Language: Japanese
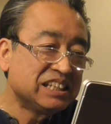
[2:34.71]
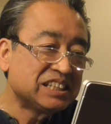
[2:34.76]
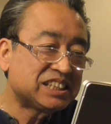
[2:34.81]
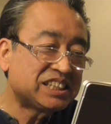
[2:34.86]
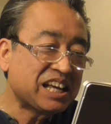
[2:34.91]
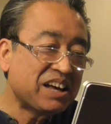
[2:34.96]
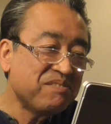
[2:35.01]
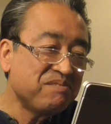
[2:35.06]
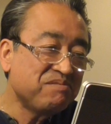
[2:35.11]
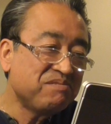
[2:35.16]

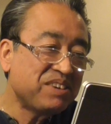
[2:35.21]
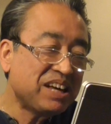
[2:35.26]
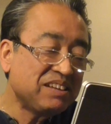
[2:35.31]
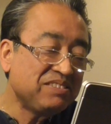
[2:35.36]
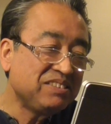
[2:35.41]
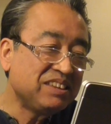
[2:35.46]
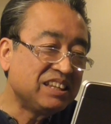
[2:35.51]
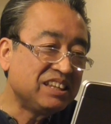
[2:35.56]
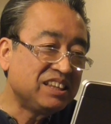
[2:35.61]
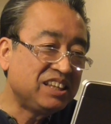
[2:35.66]
3
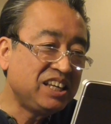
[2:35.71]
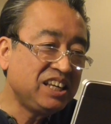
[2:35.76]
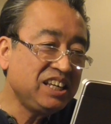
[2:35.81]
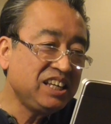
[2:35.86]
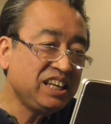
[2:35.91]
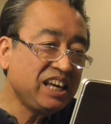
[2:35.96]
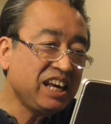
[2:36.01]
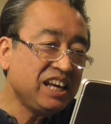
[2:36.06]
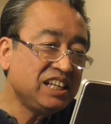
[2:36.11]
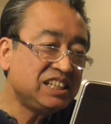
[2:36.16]
番
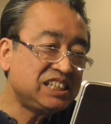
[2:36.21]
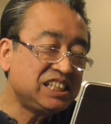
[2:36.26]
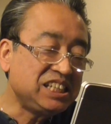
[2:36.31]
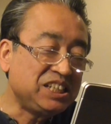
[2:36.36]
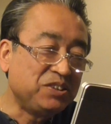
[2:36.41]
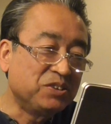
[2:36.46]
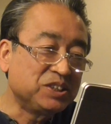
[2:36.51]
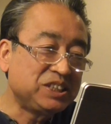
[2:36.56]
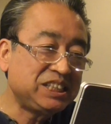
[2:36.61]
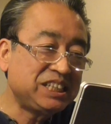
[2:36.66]

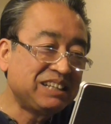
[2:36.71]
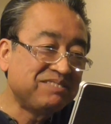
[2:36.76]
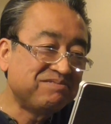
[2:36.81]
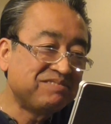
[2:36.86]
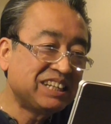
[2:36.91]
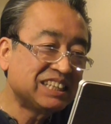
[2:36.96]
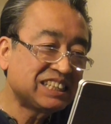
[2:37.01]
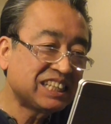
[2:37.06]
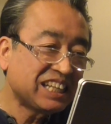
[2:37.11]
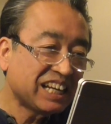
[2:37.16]
DH 吉田
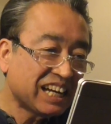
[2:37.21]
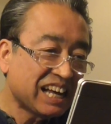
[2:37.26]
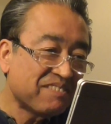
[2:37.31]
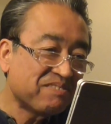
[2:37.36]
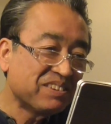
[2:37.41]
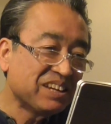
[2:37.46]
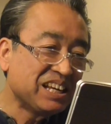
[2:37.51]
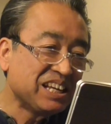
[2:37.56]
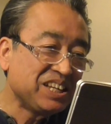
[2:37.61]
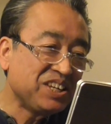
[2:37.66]
正
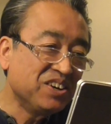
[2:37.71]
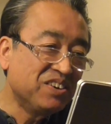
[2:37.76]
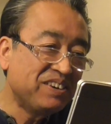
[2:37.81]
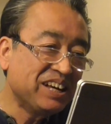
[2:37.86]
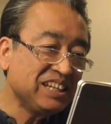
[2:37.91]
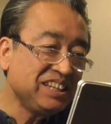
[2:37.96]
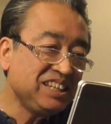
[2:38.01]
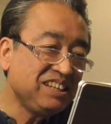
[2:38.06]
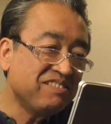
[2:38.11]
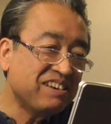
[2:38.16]
尚4
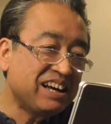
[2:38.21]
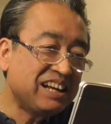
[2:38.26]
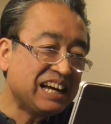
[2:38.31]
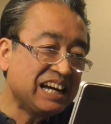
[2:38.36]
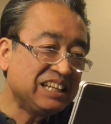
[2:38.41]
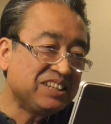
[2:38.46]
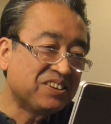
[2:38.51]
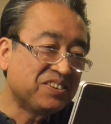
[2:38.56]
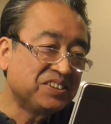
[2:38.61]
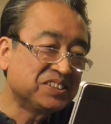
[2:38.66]
番には
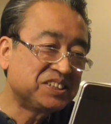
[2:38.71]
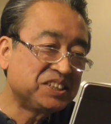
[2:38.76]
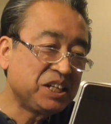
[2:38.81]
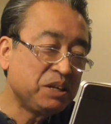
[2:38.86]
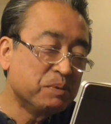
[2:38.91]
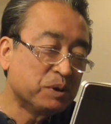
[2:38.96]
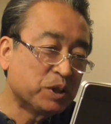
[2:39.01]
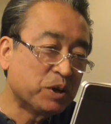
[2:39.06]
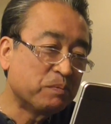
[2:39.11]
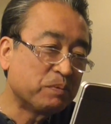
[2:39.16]
ライトの
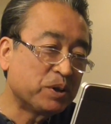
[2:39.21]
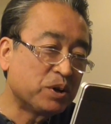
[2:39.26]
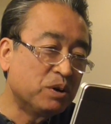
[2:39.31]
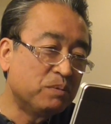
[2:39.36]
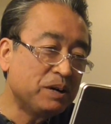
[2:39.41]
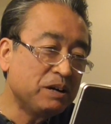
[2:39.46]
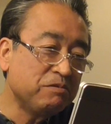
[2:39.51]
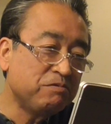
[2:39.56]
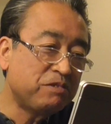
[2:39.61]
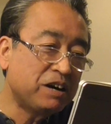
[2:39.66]
杉本
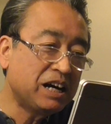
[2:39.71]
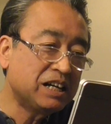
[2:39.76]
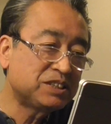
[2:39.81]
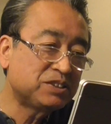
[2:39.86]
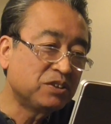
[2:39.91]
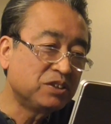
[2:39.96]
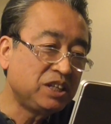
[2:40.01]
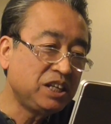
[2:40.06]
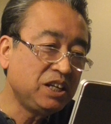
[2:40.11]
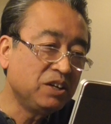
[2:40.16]
5番
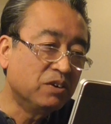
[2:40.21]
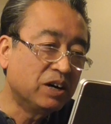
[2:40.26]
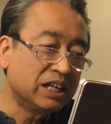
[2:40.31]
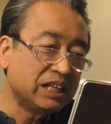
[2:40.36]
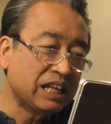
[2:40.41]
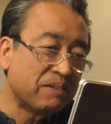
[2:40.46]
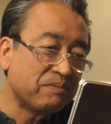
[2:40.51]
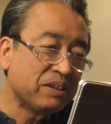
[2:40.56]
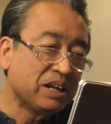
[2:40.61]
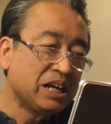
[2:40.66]
ファースト T 岡
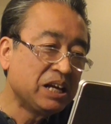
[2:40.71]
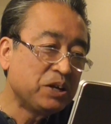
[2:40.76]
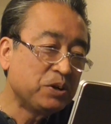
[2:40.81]
田